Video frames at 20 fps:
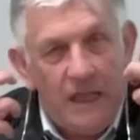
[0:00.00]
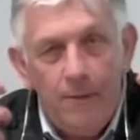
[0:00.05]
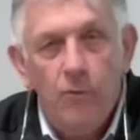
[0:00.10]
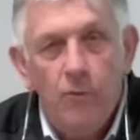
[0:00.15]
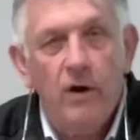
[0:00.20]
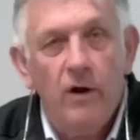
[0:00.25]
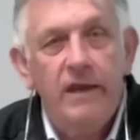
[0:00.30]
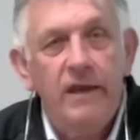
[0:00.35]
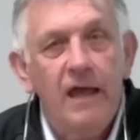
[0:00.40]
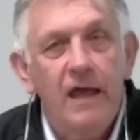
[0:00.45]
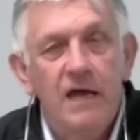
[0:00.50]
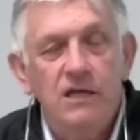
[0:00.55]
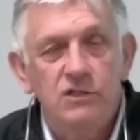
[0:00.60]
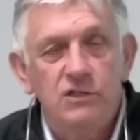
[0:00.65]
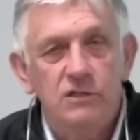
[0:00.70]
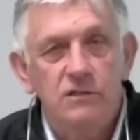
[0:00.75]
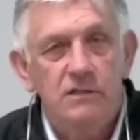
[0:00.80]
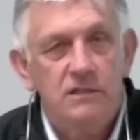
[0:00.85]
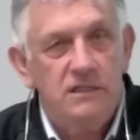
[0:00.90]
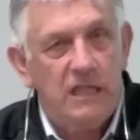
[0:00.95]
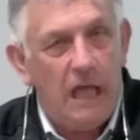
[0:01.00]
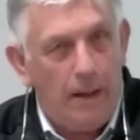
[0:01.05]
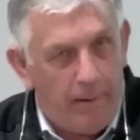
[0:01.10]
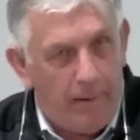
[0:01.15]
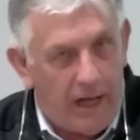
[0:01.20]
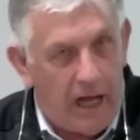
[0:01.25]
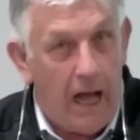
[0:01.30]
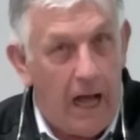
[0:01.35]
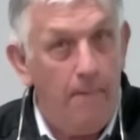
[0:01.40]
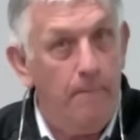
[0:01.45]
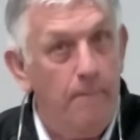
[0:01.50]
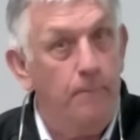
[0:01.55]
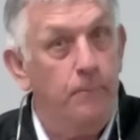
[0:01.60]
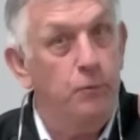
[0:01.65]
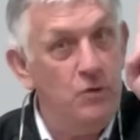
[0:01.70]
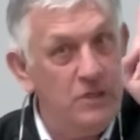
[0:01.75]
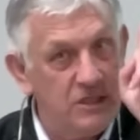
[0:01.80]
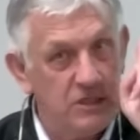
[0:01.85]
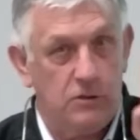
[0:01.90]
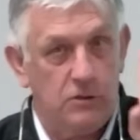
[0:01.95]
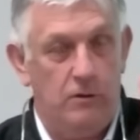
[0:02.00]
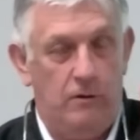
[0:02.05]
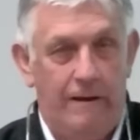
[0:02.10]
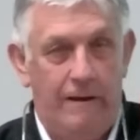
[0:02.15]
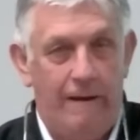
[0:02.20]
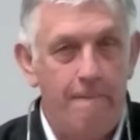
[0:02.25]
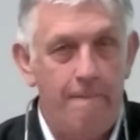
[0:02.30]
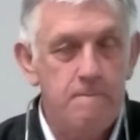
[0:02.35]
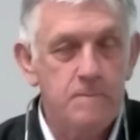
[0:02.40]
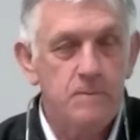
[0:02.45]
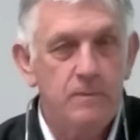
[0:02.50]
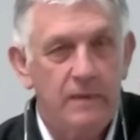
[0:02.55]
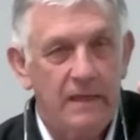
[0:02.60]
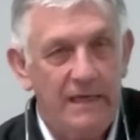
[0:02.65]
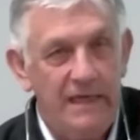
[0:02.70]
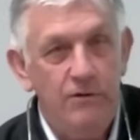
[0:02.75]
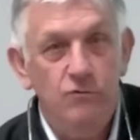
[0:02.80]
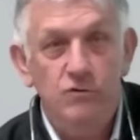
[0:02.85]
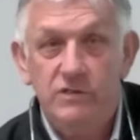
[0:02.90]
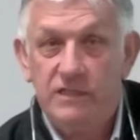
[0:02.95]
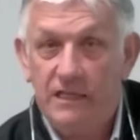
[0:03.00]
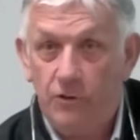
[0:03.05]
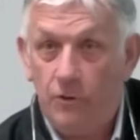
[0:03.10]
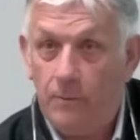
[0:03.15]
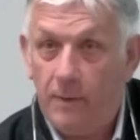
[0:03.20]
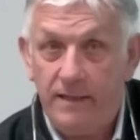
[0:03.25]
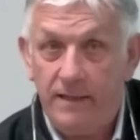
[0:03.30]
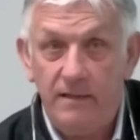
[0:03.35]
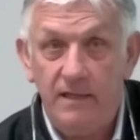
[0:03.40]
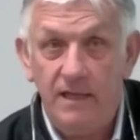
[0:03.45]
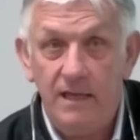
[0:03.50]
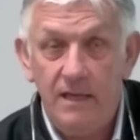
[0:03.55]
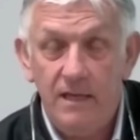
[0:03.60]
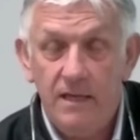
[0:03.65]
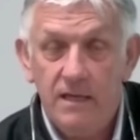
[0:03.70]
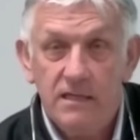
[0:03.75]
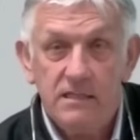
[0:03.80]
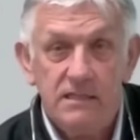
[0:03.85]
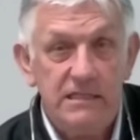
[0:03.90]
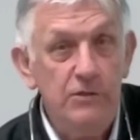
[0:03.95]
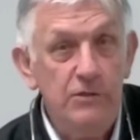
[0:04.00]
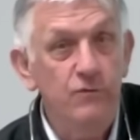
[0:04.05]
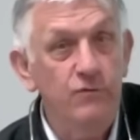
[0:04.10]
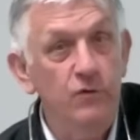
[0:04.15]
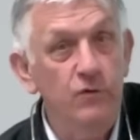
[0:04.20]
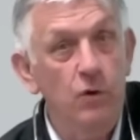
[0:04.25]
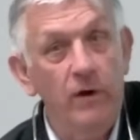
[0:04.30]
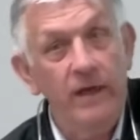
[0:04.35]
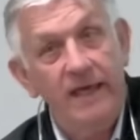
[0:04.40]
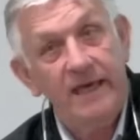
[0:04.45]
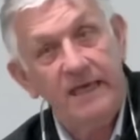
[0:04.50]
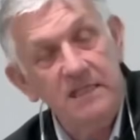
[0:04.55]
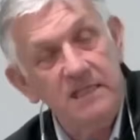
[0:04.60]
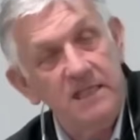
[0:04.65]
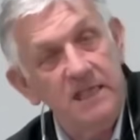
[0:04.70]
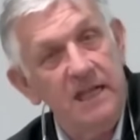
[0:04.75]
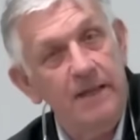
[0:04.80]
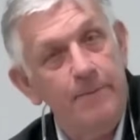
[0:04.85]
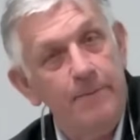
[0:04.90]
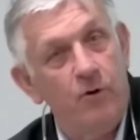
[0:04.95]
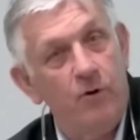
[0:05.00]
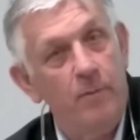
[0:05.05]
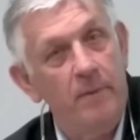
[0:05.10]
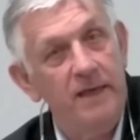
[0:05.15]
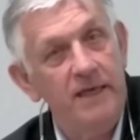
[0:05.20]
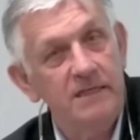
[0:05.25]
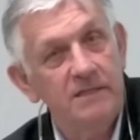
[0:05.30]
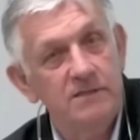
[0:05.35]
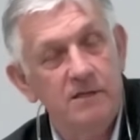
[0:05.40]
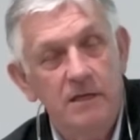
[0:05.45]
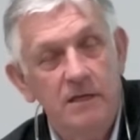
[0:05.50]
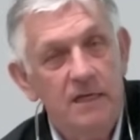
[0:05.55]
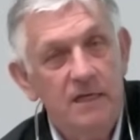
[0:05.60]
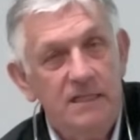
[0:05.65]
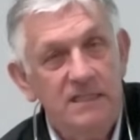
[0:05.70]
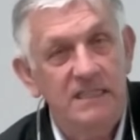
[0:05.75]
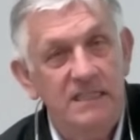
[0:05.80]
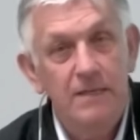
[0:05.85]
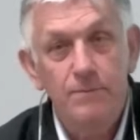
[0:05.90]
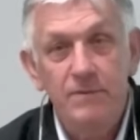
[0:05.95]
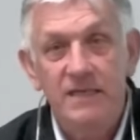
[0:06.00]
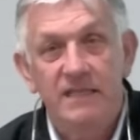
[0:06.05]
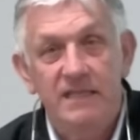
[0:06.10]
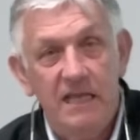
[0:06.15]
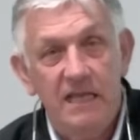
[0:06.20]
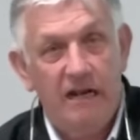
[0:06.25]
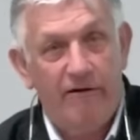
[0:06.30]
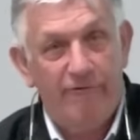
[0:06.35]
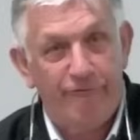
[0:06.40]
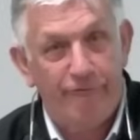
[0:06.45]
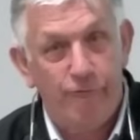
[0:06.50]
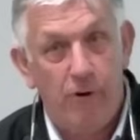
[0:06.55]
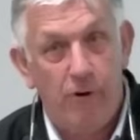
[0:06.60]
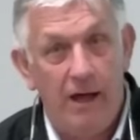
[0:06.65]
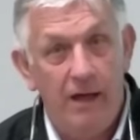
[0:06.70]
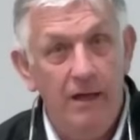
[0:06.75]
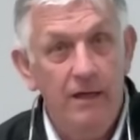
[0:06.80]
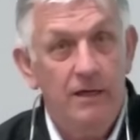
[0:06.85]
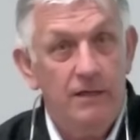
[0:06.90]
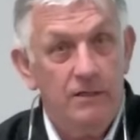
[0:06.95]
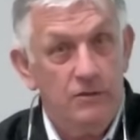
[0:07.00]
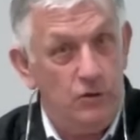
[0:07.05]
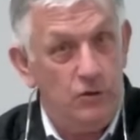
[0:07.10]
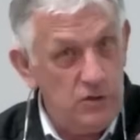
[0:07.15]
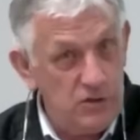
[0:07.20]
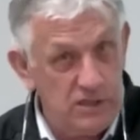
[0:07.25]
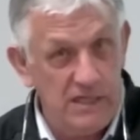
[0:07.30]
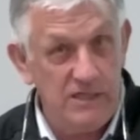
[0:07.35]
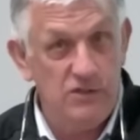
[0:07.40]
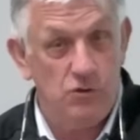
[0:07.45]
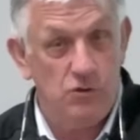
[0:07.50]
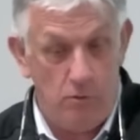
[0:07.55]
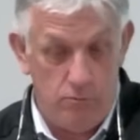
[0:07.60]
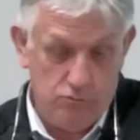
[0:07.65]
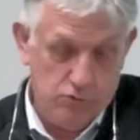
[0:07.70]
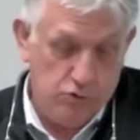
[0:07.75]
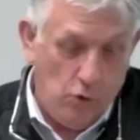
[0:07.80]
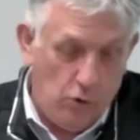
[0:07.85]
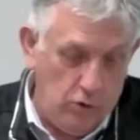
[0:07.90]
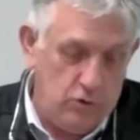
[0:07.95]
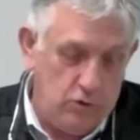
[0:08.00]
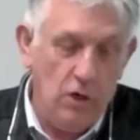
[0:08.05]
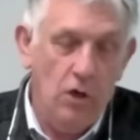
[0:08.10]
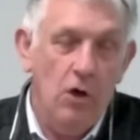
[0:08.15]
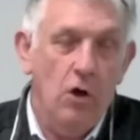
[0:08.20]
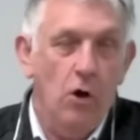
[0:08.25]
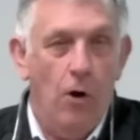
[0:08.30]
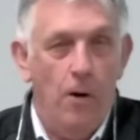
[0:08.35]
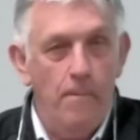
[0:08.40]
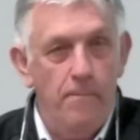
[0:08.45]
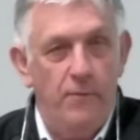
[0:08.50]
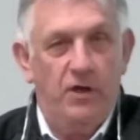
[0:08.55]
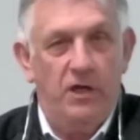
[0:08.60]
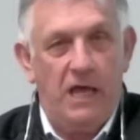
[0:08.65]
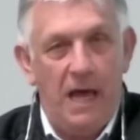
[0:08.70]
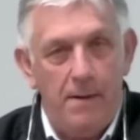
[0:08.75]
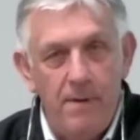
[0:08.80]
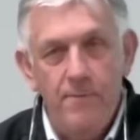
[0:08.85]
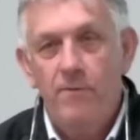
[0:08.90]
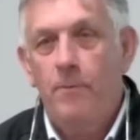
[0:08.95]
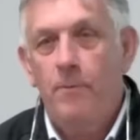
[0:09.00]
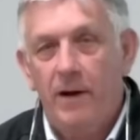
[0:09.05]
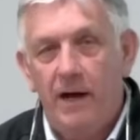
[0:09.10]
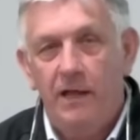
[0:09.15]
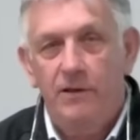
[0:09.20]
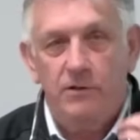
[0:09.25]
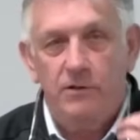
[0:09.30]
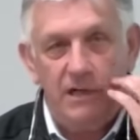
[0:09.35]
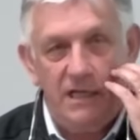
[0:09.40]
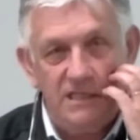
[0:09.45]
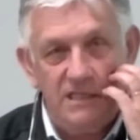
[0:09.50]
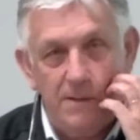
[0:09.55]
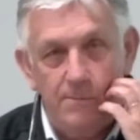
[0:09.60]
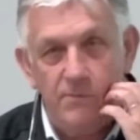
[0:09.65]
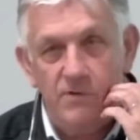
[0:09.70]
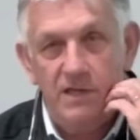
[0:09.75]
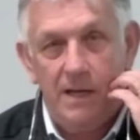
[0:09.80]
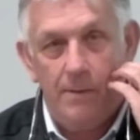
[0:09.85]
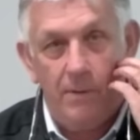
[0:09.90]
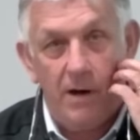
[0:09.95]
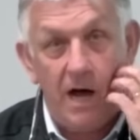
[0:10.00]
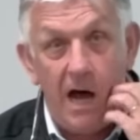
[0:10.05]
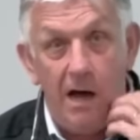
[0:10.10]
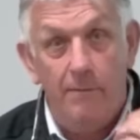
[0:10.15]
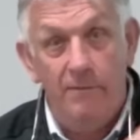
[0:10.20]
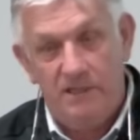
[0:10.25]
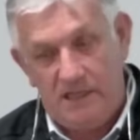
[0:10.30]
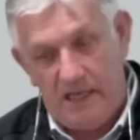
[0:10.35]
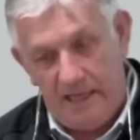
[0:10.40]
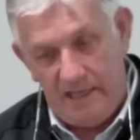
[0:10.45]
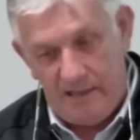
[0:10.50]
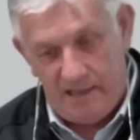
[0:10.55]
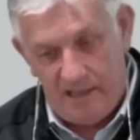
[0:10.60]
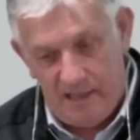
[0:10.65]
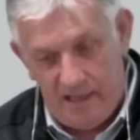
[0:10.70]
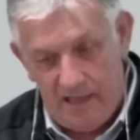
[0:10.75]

témoignage d'Abraham, puisque il nous est demandé, si nous voulons hériter les promesses, d'imiter la foi de ces hommes. Donc, on peut quand même prendre l'exemple d'Abraham, qui